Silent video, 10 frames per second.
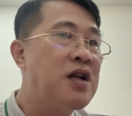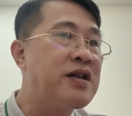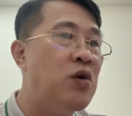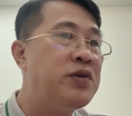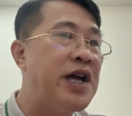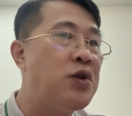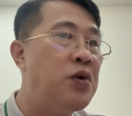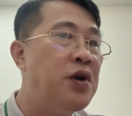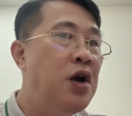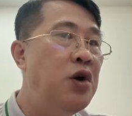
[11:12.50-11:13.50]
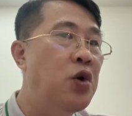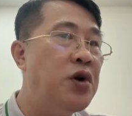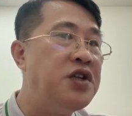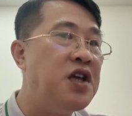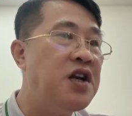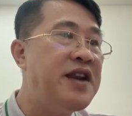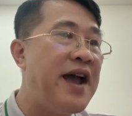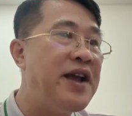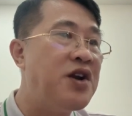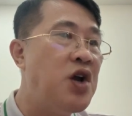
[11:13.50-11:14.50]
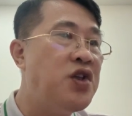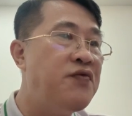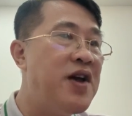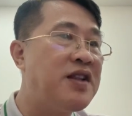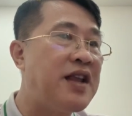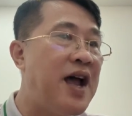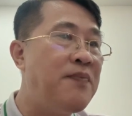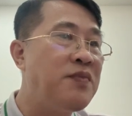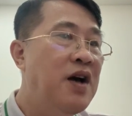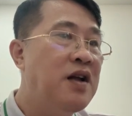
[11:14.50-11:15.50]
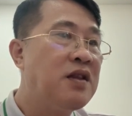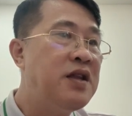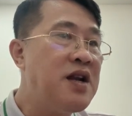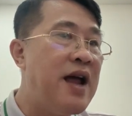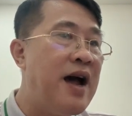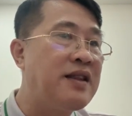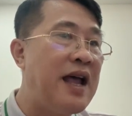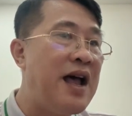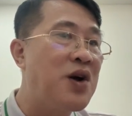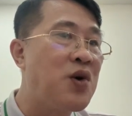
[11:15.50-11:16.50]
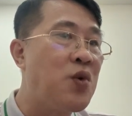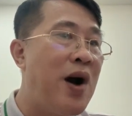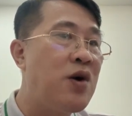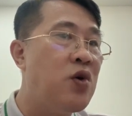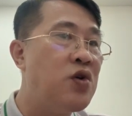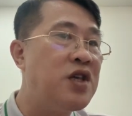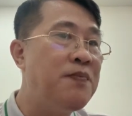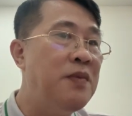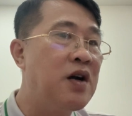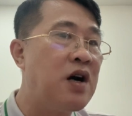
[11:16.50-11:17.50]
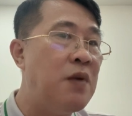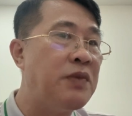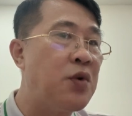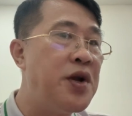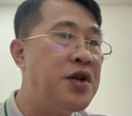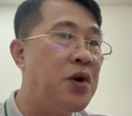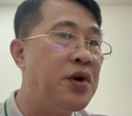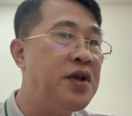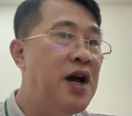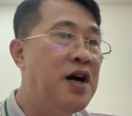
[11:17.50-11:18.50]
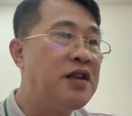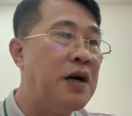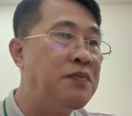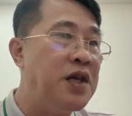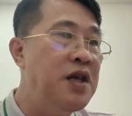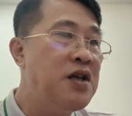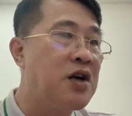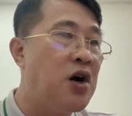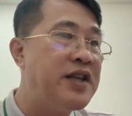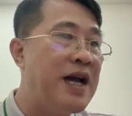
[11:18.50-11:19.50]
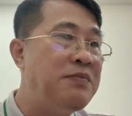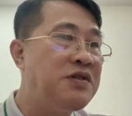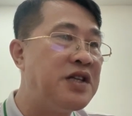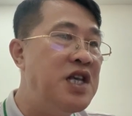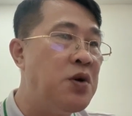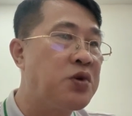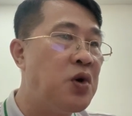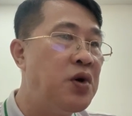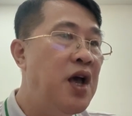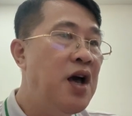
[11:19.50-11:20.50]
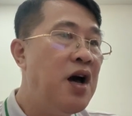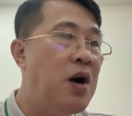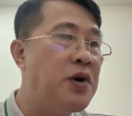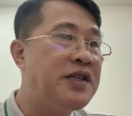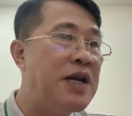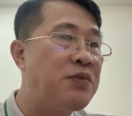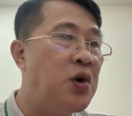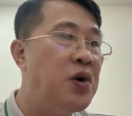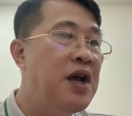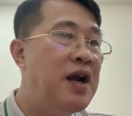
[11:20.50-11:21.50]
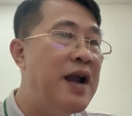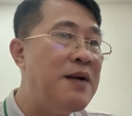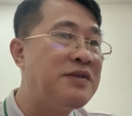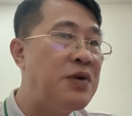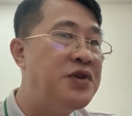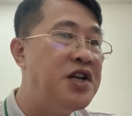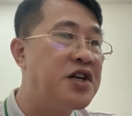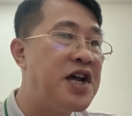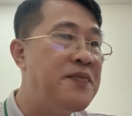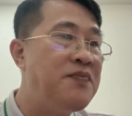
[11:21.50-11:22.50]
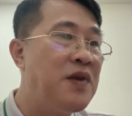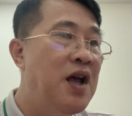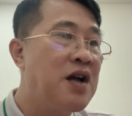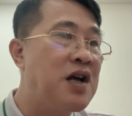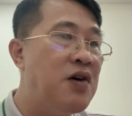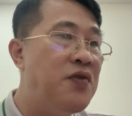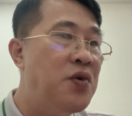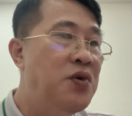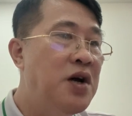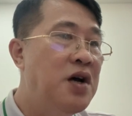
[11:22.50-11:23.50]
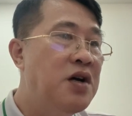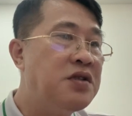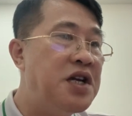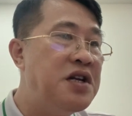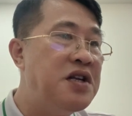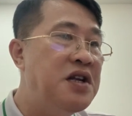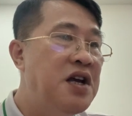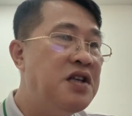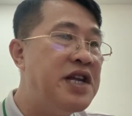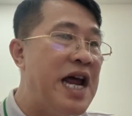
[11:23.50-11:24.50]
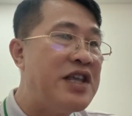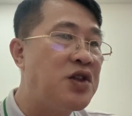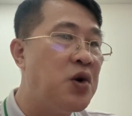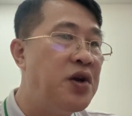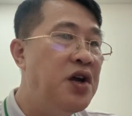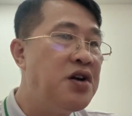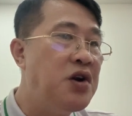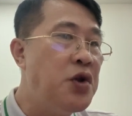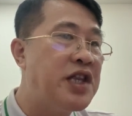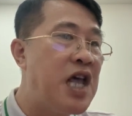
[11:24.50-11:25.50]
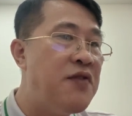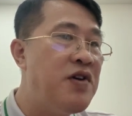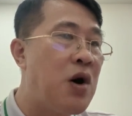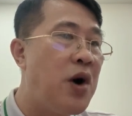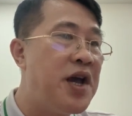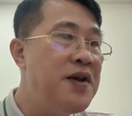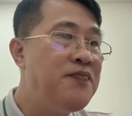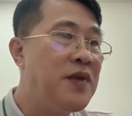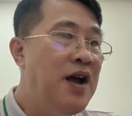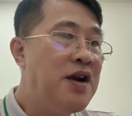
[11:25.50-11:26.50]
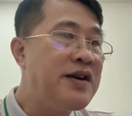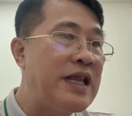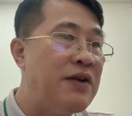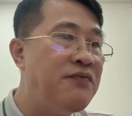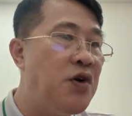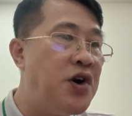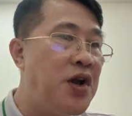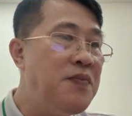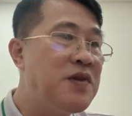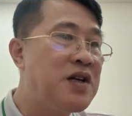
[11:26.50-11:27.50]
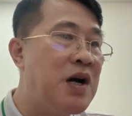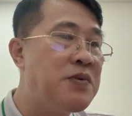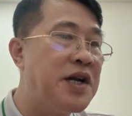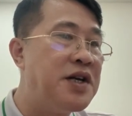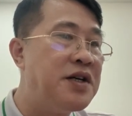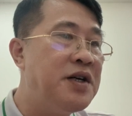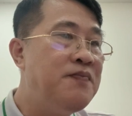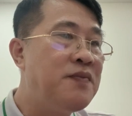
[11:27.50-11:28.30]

cũng thấy tôi luôn nhấn lại nói chuyện với anh ta. Tiếc là anh ta quá cố chấp, không thể khuyên nổi, thậm chí còn dám sỉ nhục tôi. Ông nói xem tôi làm sao nhịn được đây. Cậu Vũ, xin xin để cho tôi nói chuyện thêm với cậu ấy. Đại Thành vội nói, không cần nữa.